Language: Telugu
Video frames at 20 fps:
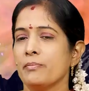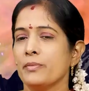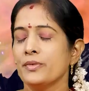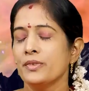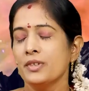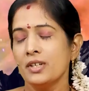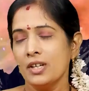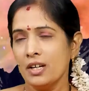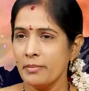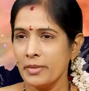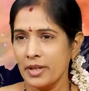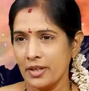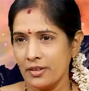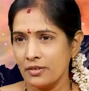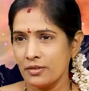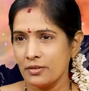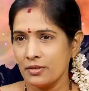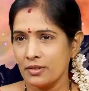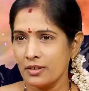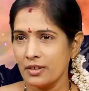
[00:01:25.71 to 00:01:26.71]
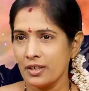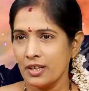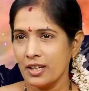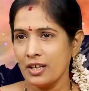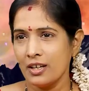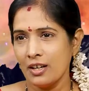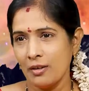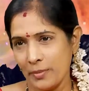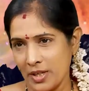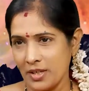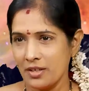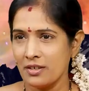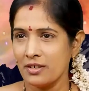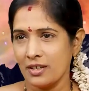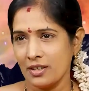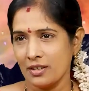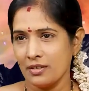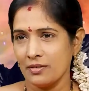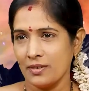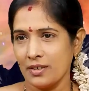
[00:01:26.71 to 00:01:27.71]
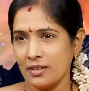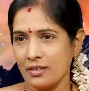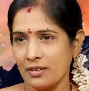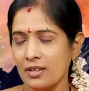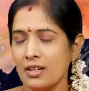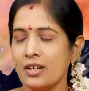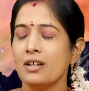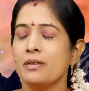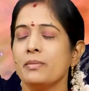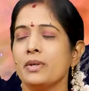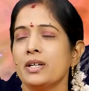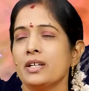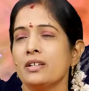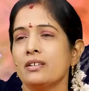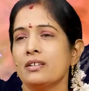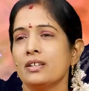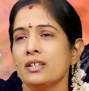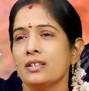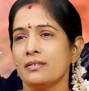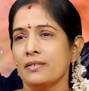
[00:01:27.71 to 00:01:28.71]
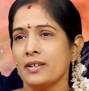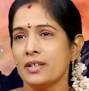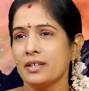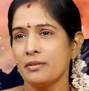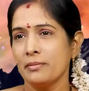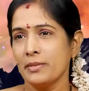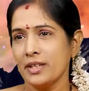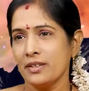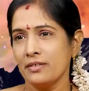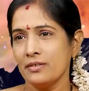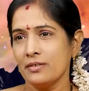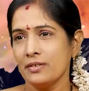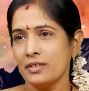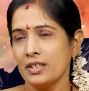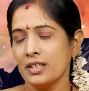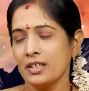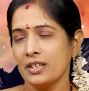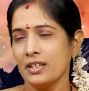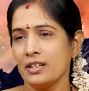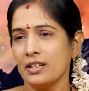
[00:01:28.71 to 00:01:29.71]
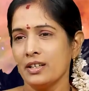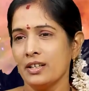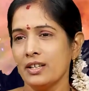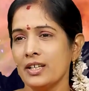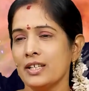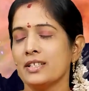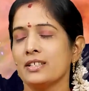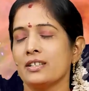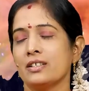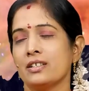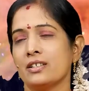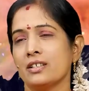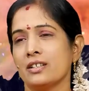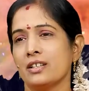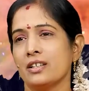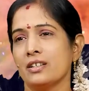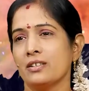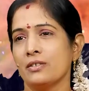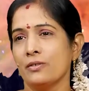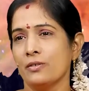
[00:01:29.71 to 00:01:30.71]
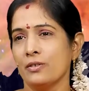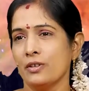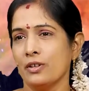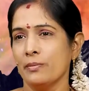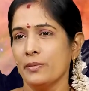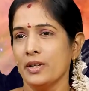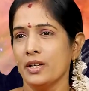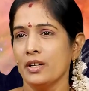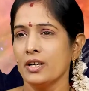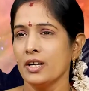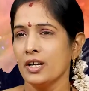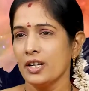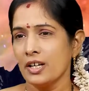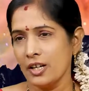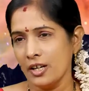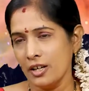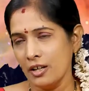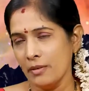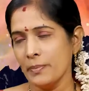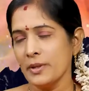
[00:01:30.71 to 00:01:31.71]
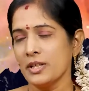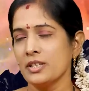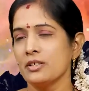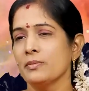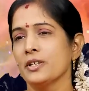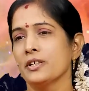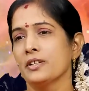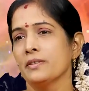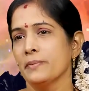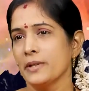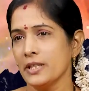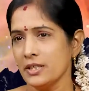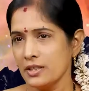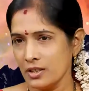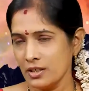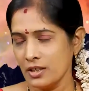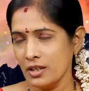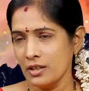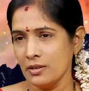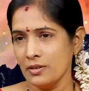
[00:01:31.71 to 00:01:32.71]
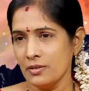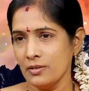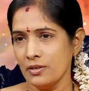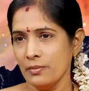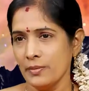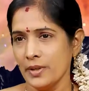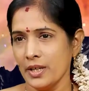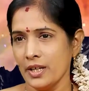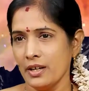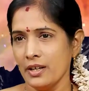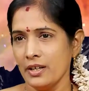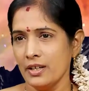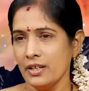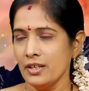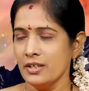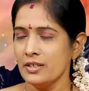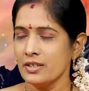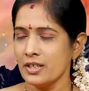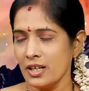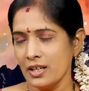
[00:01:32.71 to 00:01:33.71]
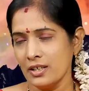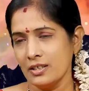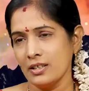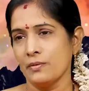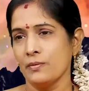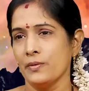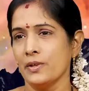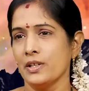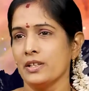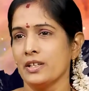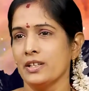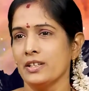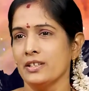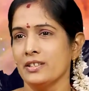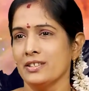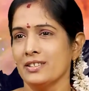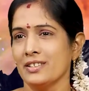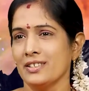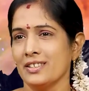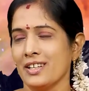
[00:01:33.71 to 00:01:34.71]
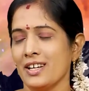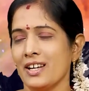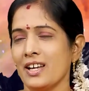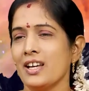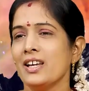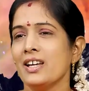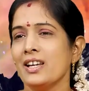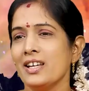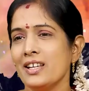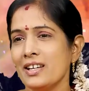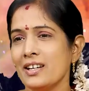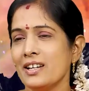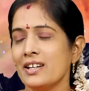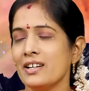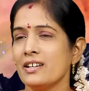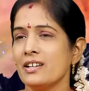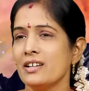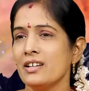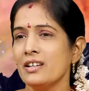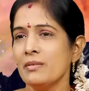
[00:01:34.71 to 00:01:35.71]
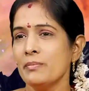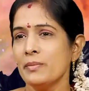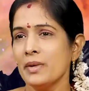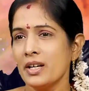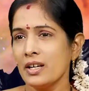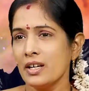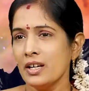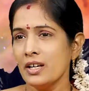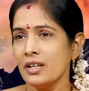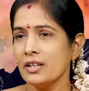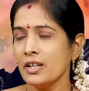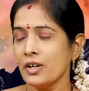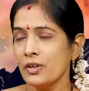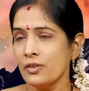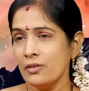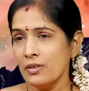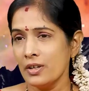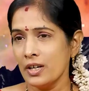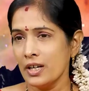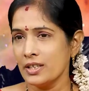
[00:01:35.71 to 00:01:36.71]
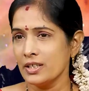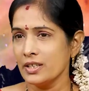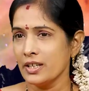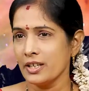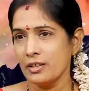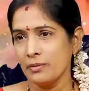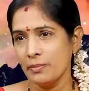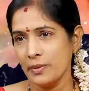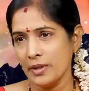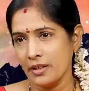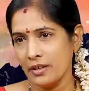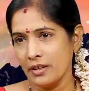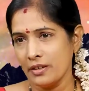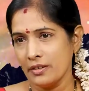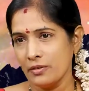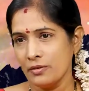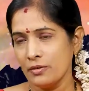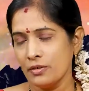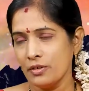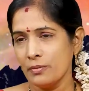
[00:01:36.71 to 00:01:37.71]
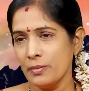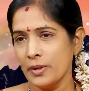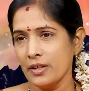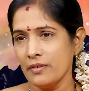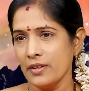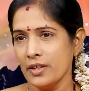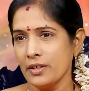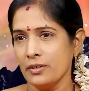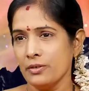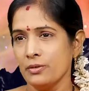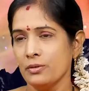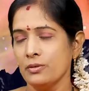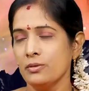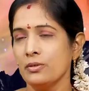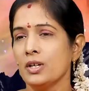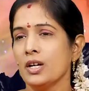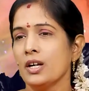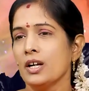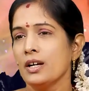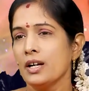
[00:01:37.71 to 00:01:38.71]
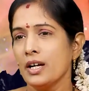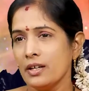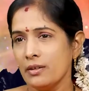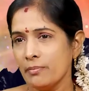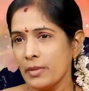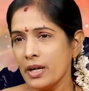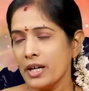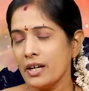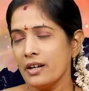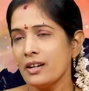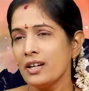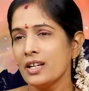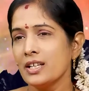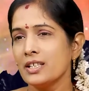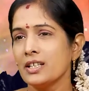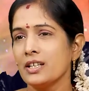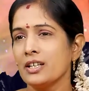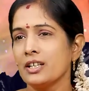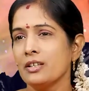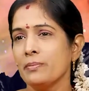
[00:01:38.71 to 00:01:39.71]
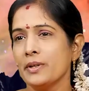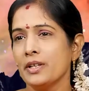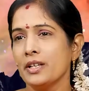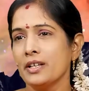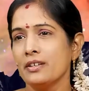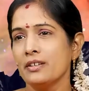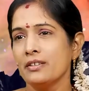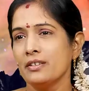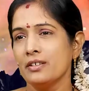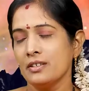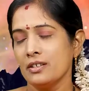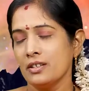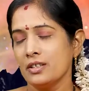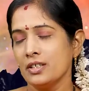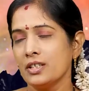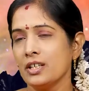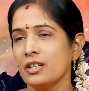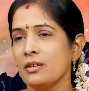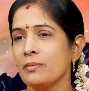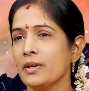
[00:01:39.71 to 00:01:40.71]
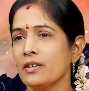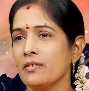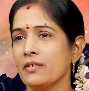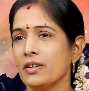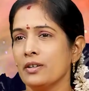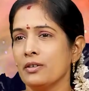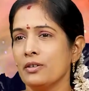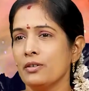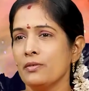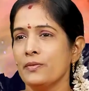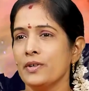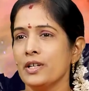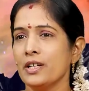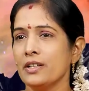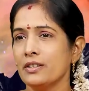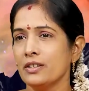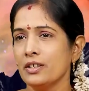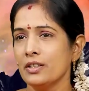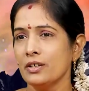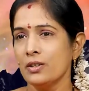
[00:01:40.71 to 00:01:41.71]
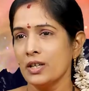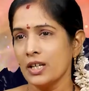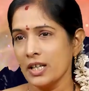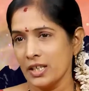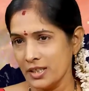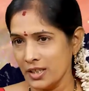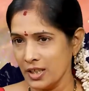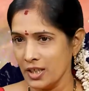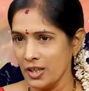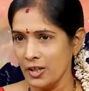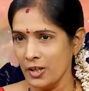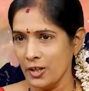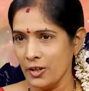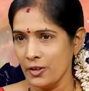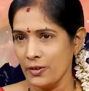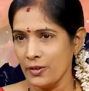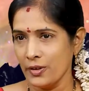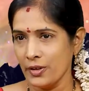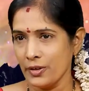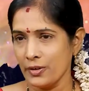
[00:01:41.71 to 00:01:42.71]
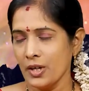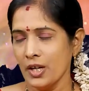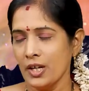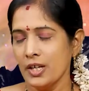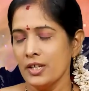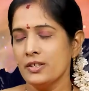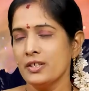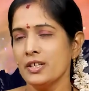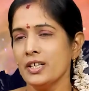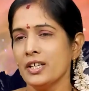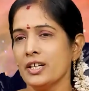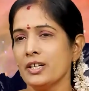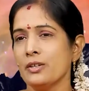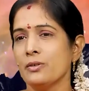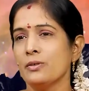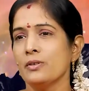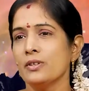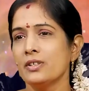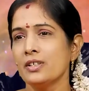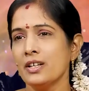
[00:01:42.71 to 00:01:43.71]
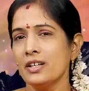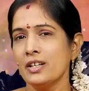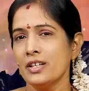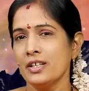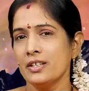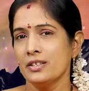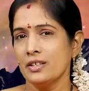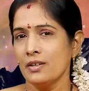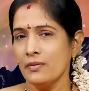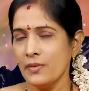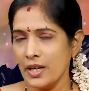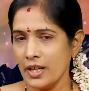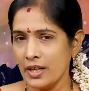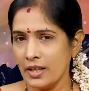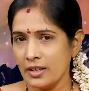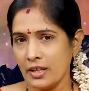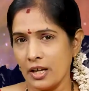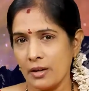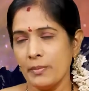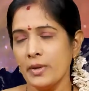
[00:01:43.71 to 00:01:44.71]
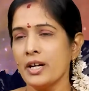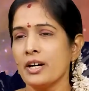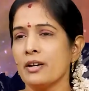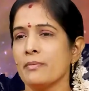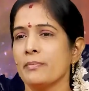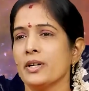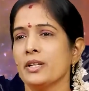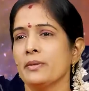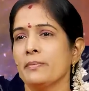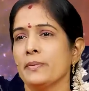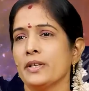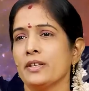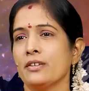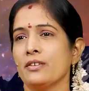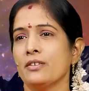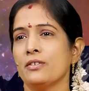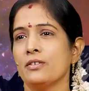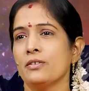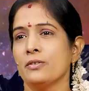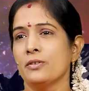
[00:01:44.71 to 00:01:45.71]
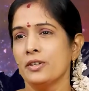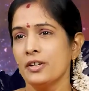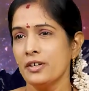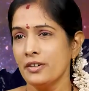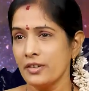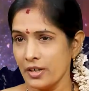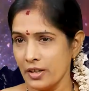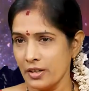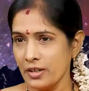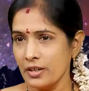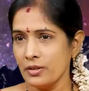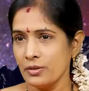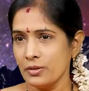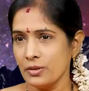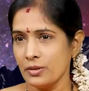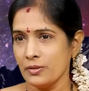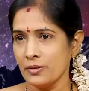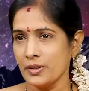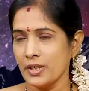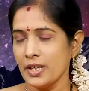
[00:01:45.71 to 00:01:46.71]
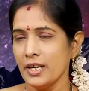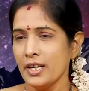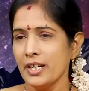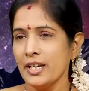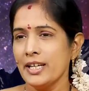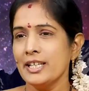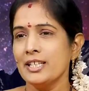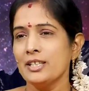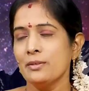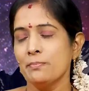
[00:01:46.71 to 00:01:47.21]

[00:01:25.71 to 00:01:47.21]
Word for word: ముందుగా మనం చూసుకుంటే కనుక మేషరాశి వారు మేషరాశి వారికి మనం చూస్తే కనుక ఈ షష్టగ్రహ కూటమి కానివ్వండి పంచమ పంచగ్రహ కూటమి కానివ్వండి చాలా సత్ఫలితాలు తెస్తుంది ఎందుకంటే మనకి ధను రాశికి అధిపతి అయిన గురు భగవానుడు అండ్ మకర రాశికి అధిపతి అయిన శని భగవానుడు వీళ్ళిద్దరూ కంజైన్ అయి ఉన్నారు సో ఇక్కడ గోచార రీత్యా వీళ్ళకి ధర్మ కర్మాధిపతి యోగం కూడా ట్రిగర్ అవుతుంది ఈ